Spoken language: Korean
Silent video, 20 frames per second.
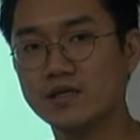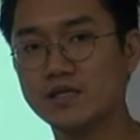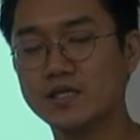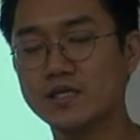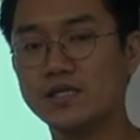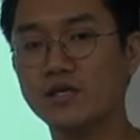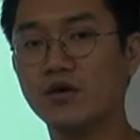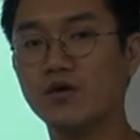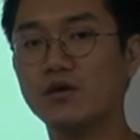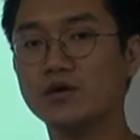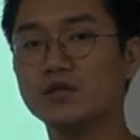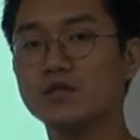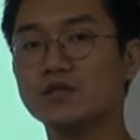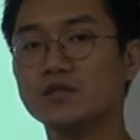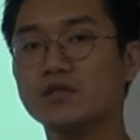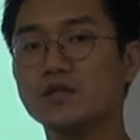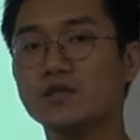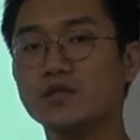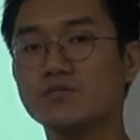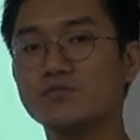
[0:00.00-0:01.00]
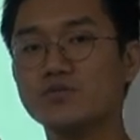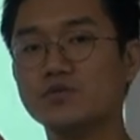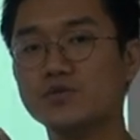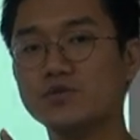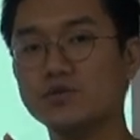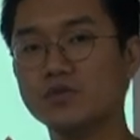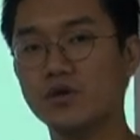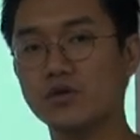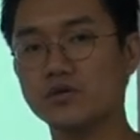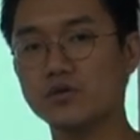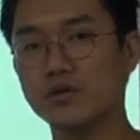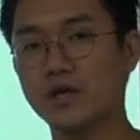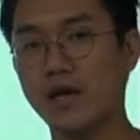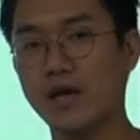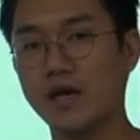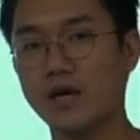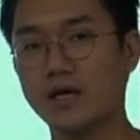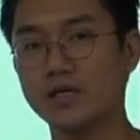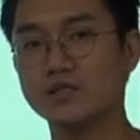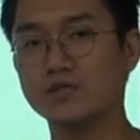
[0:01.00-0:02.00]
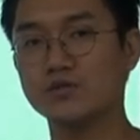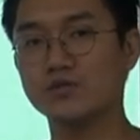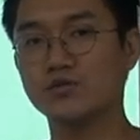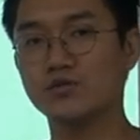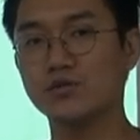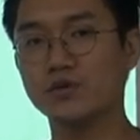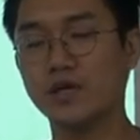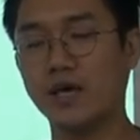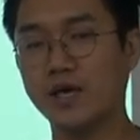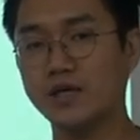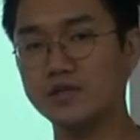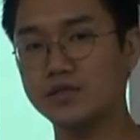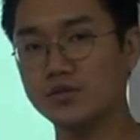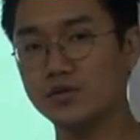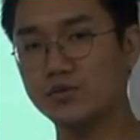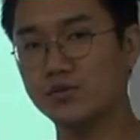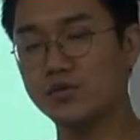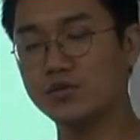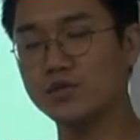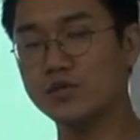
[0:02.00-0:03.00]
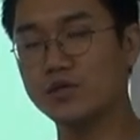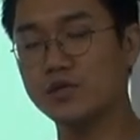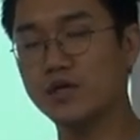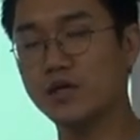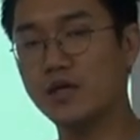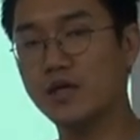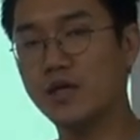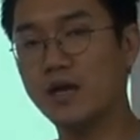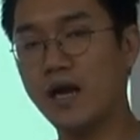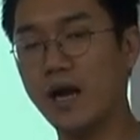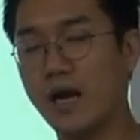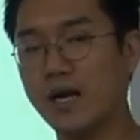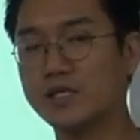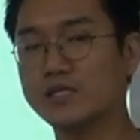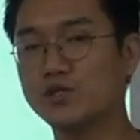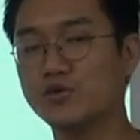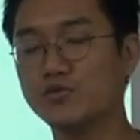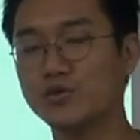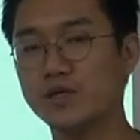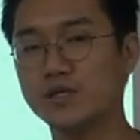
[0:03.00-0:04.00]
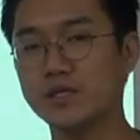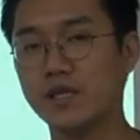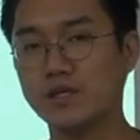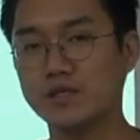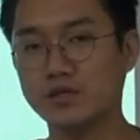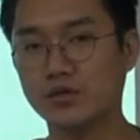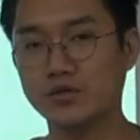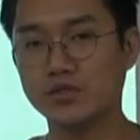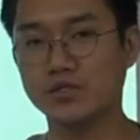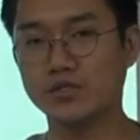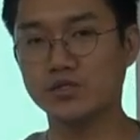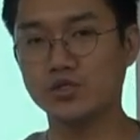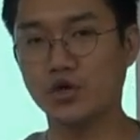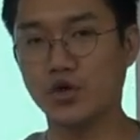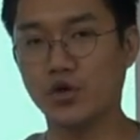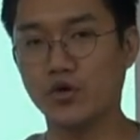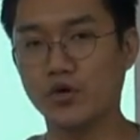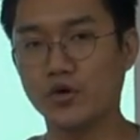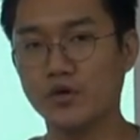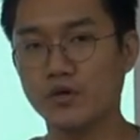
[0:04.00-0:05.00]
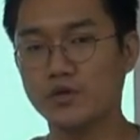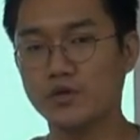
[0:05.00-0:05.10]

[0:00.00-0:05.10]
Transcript: 그런 것들을 분석을 해 가지고 개인정보를 가져오게 되는 것이죠